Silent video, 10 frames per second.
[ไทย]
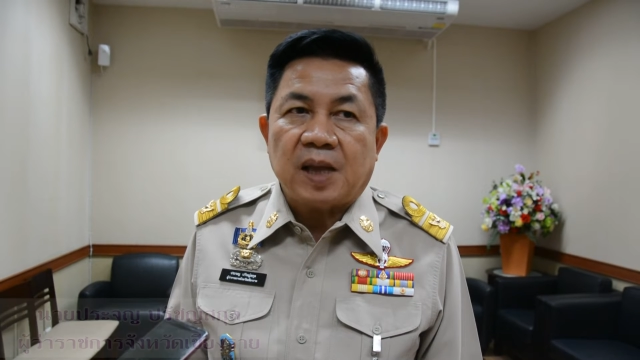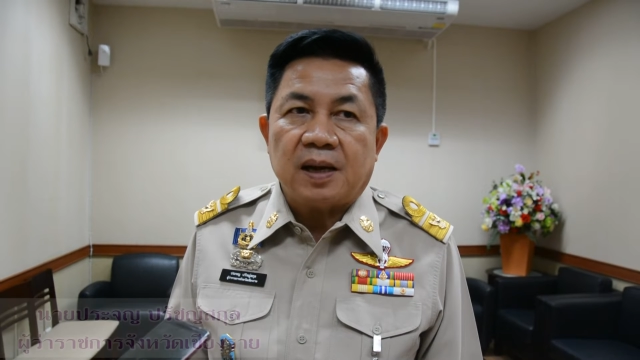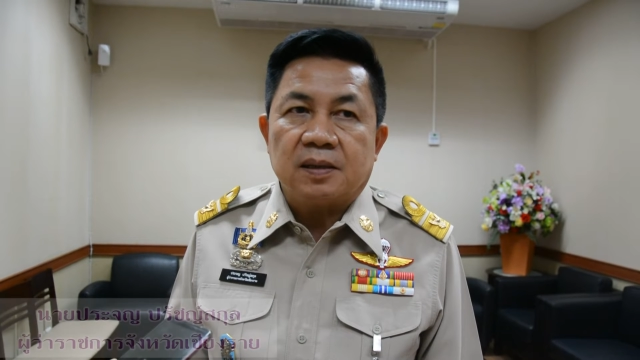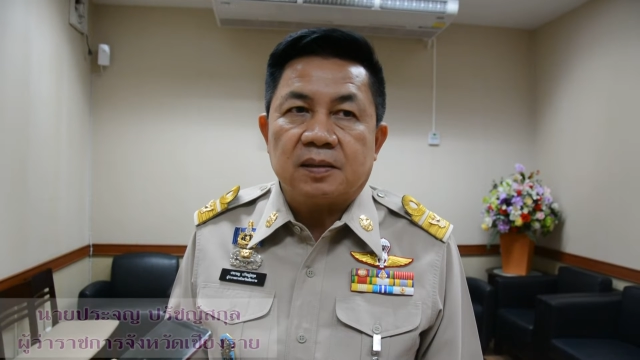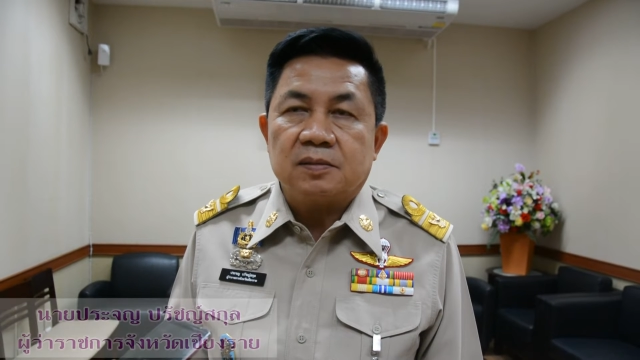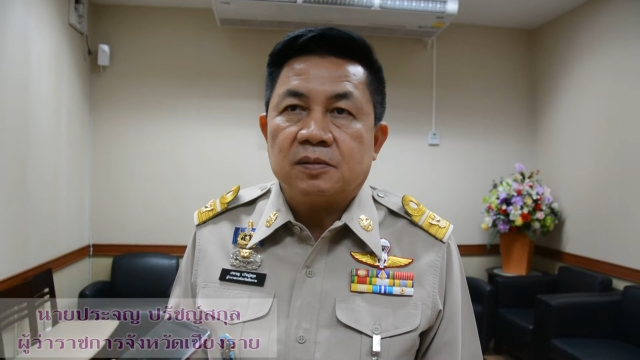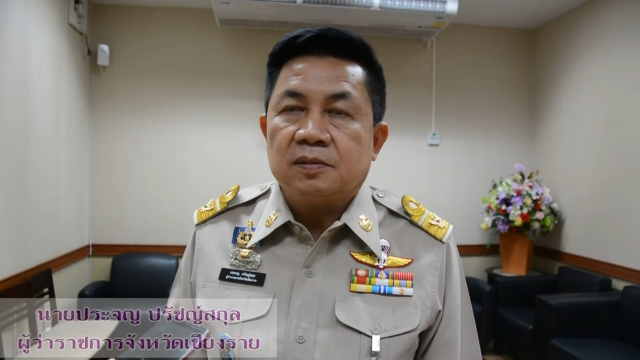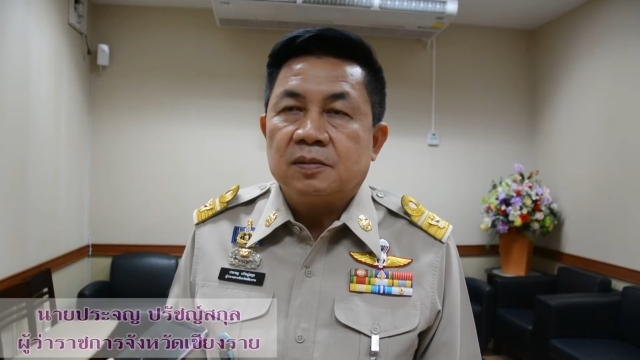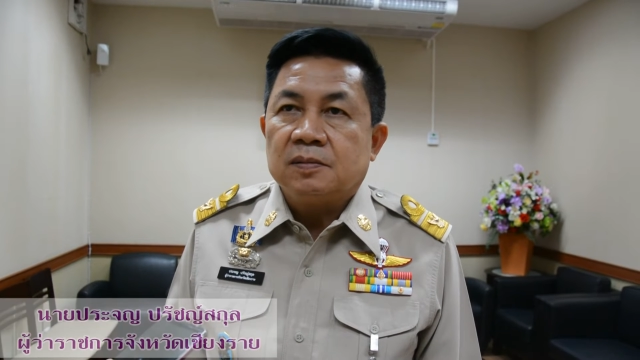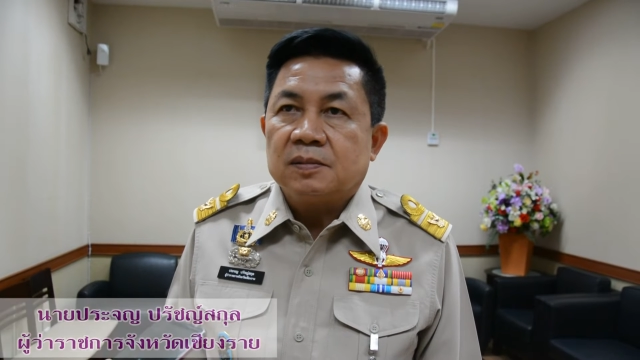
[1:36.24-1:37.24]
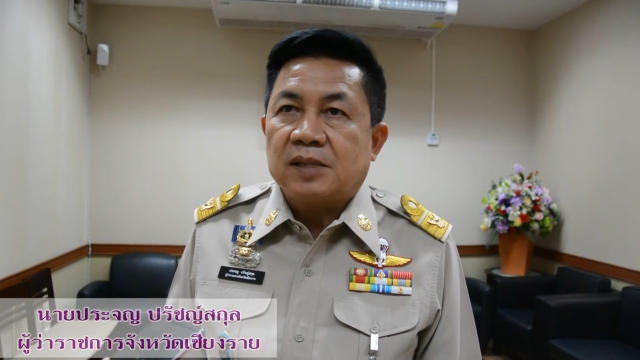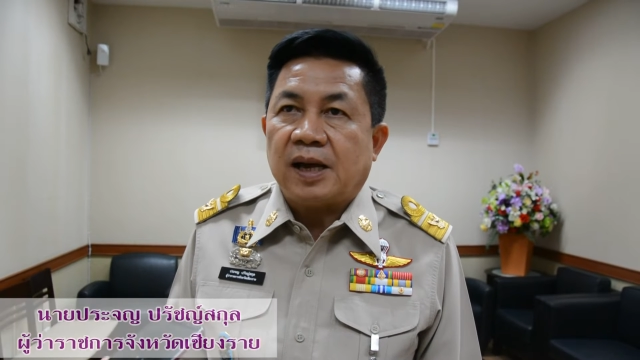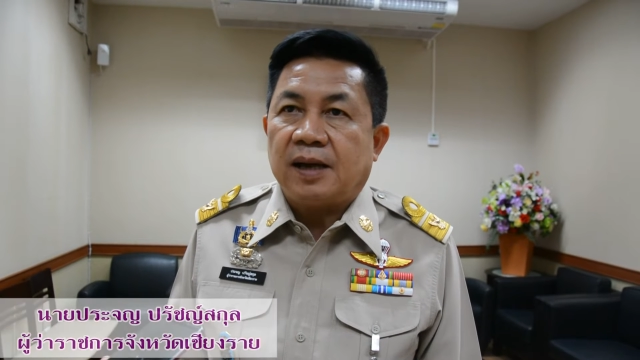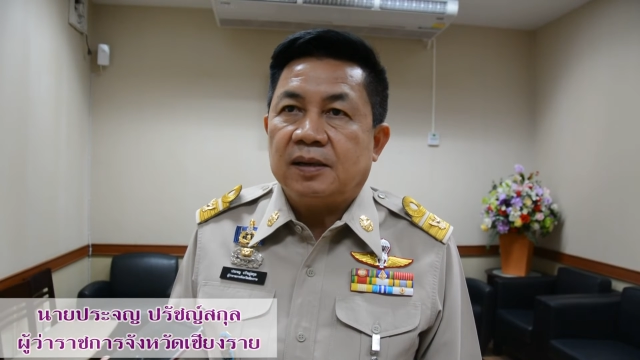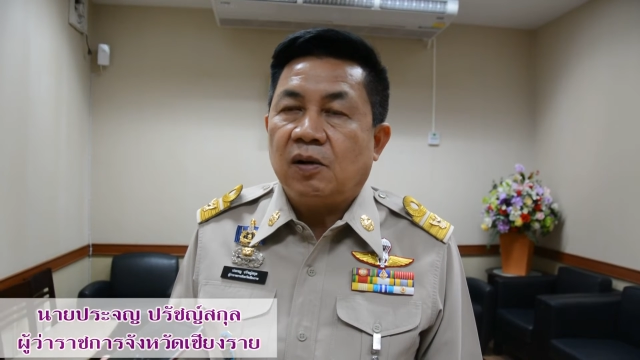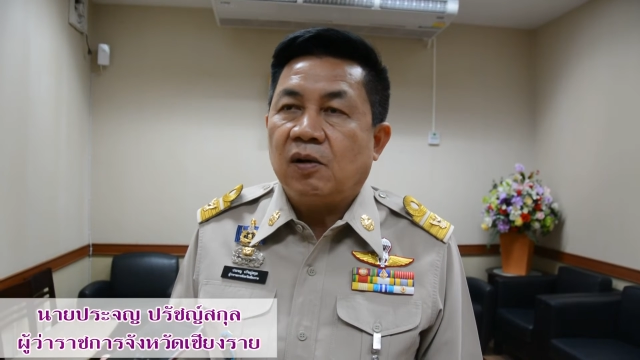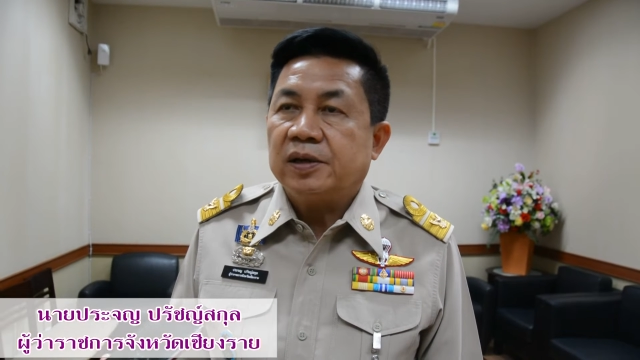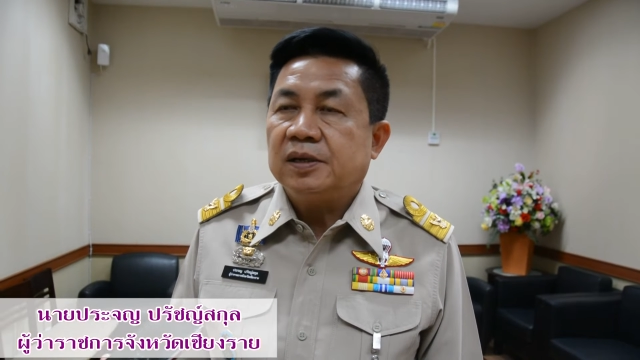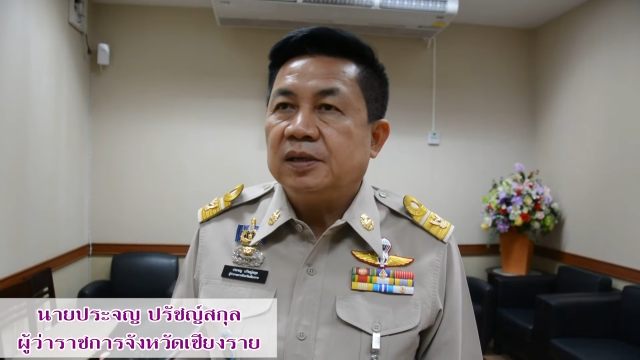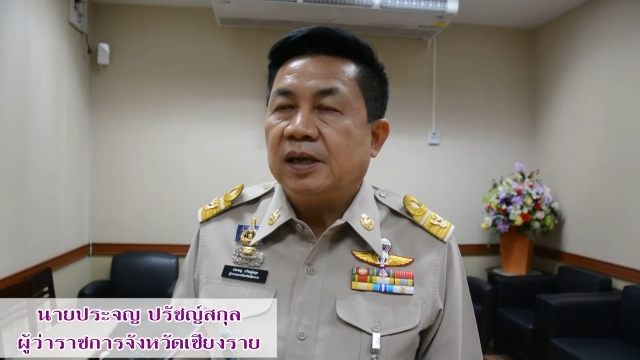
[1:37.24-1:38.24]
ตั้งฐานลอ
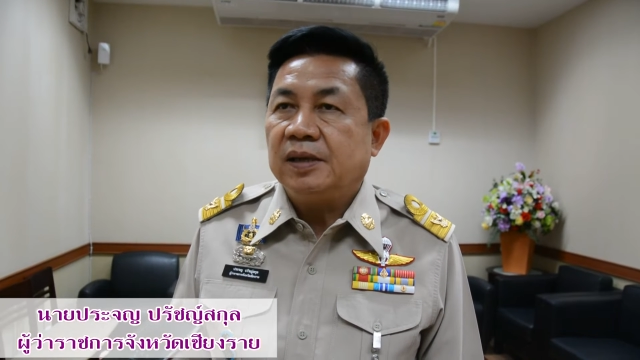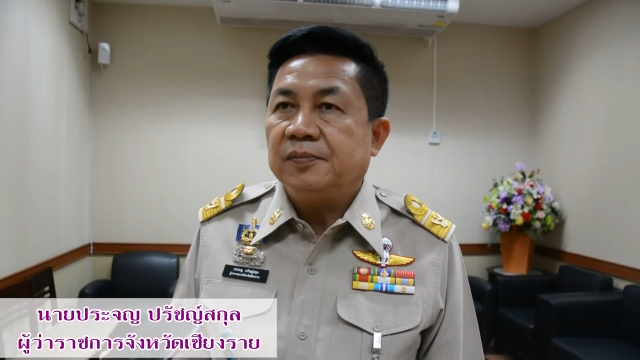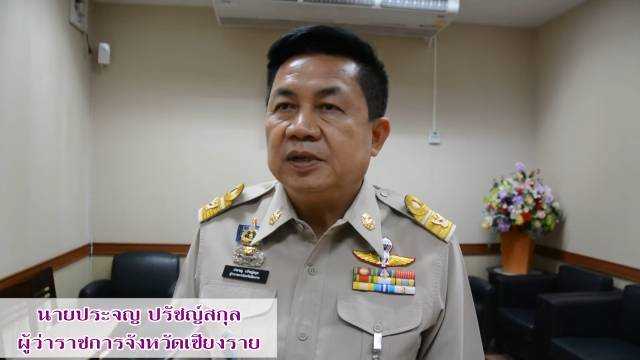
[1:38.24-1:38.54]
ยขึ้นใน